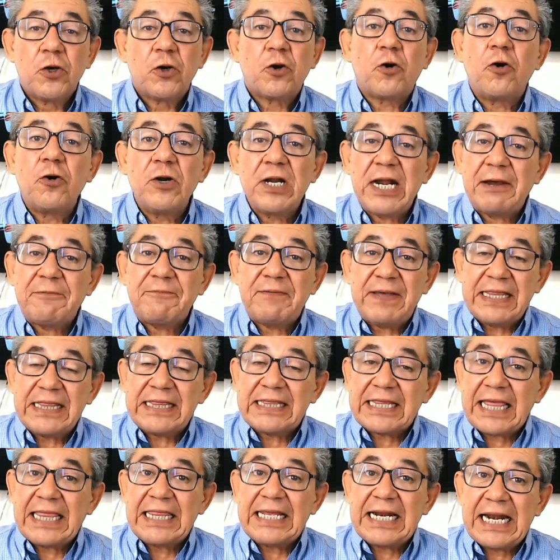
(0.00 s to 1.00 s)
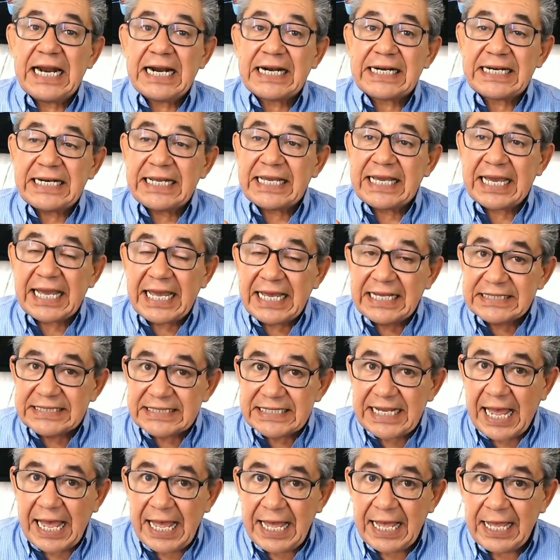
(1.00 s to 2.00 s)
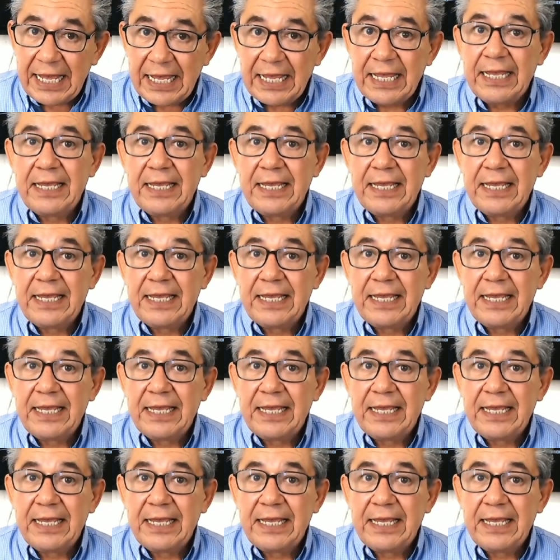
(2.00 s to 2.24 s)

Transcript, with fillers: con la venta de la riqueza